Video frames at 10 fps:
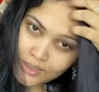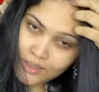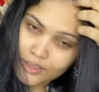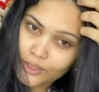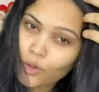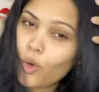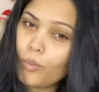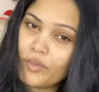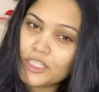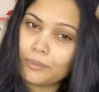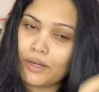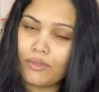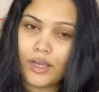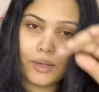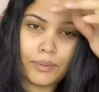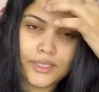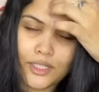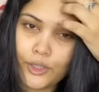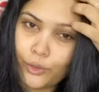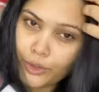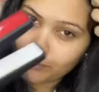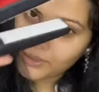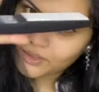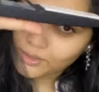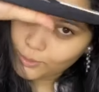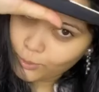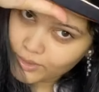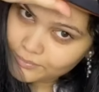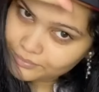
uh, இந்த கோம் வச்சு பண்ணுவாங்களா ப்ளீஸ் எல்லாம் யூடியூப் பார்த்து கற்றுக்கோங்க